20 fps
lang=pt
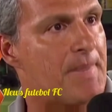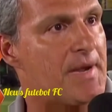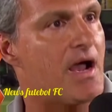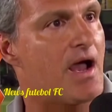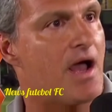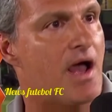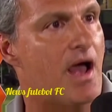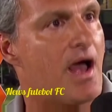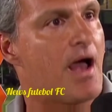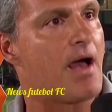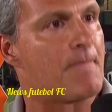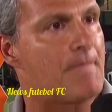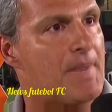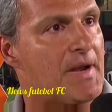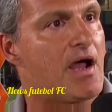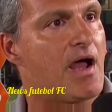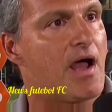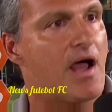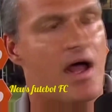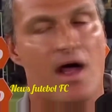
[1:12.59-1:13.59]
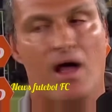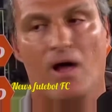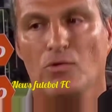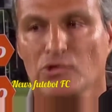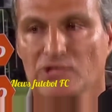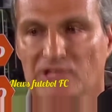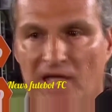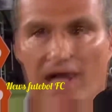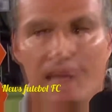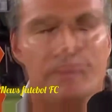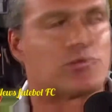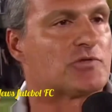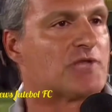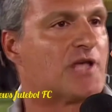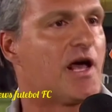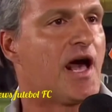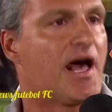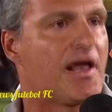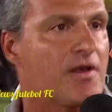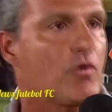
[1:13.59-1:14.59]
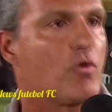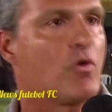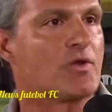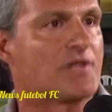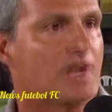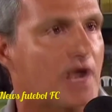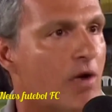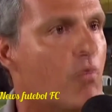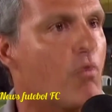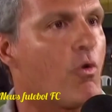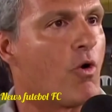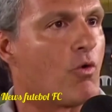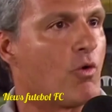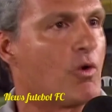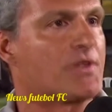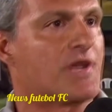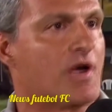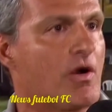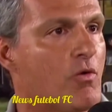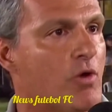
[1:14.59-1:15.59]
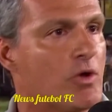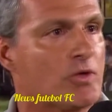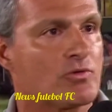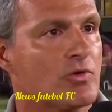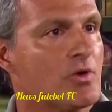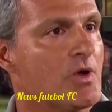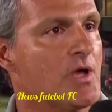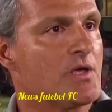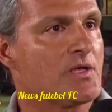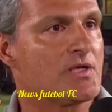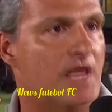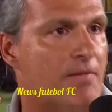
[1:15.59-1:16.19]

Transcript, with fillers: para os árbitros errarem contra um ou contra outro,